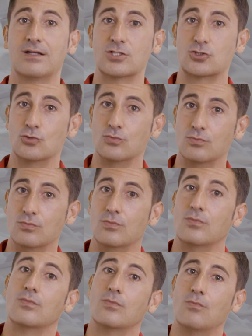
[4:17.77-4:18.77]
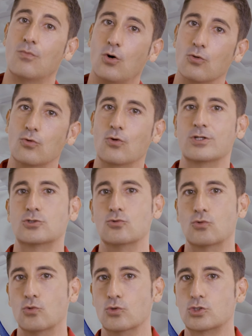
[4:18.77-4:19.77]
es un módulo, es
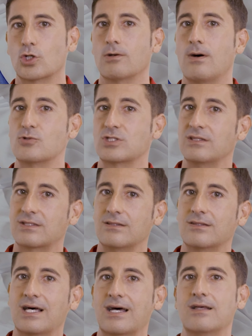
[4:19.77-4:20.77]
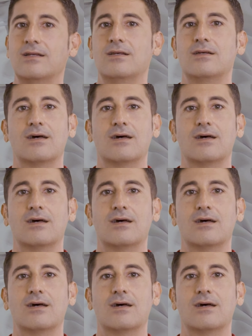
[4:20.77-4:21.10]
un curso que vamos a intentar